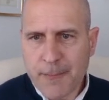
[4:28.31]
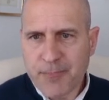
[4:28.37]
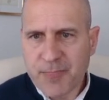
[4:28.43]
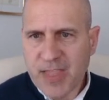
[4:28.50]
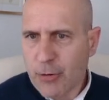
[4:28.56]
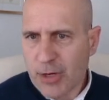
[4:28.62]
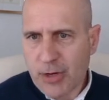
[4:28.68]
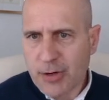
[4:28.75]

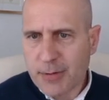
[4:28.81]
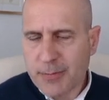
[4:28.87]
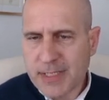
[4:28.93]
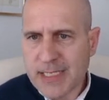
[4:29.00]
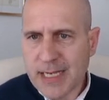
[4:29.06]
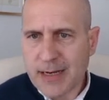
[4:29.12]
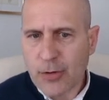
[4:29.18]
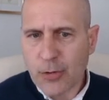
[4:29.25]
y ahora
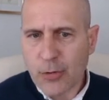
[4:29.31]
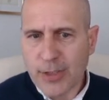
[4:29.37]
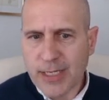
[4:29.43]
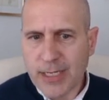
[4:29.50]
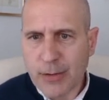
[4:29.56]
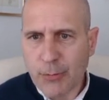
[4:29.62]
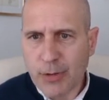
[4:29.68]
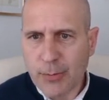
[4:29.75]
revisaran con
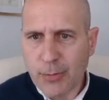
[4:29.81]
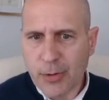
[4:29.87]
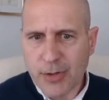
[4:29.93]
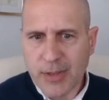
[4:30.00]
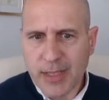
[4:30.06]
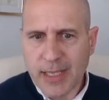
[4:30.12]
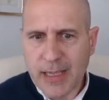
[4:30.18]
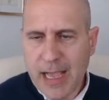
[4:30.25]
el
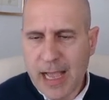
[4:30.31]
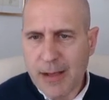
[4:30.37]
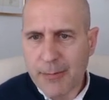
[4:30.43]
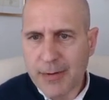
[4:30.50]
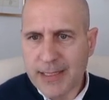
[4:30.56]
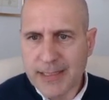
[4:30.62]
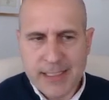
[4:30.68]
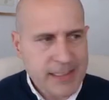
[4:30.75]
Euribor de
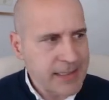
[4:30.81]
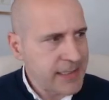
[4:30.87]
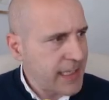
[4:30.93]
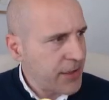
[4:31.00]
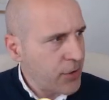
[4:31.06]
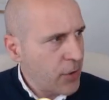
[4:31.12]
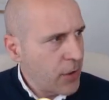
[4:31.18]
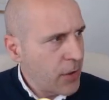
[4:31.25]
abril de este
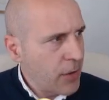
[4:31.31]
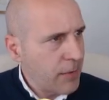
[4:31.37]
año.